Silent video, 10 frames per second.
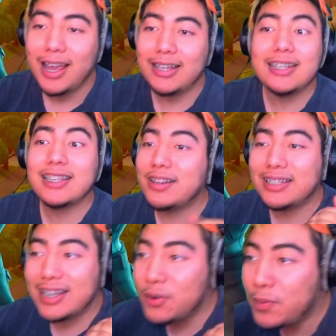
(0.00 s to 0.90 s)
Esa
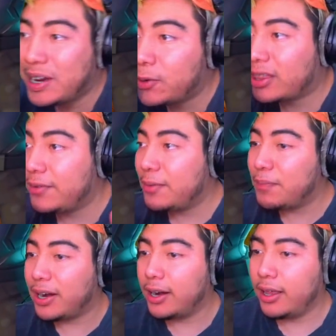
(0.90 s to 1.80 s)
skin no me acordaba
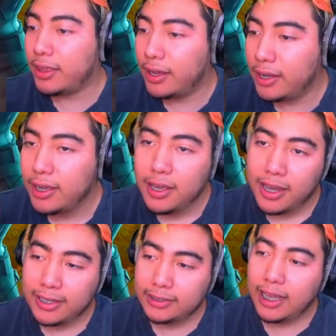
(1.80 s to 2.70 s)
para nada, ¿eh?
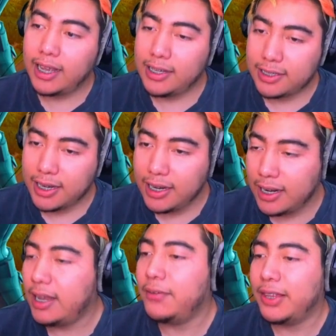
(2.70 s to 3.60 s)
Esta skin
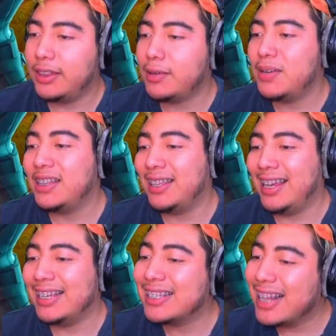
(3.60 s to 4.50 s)
evidentemente es la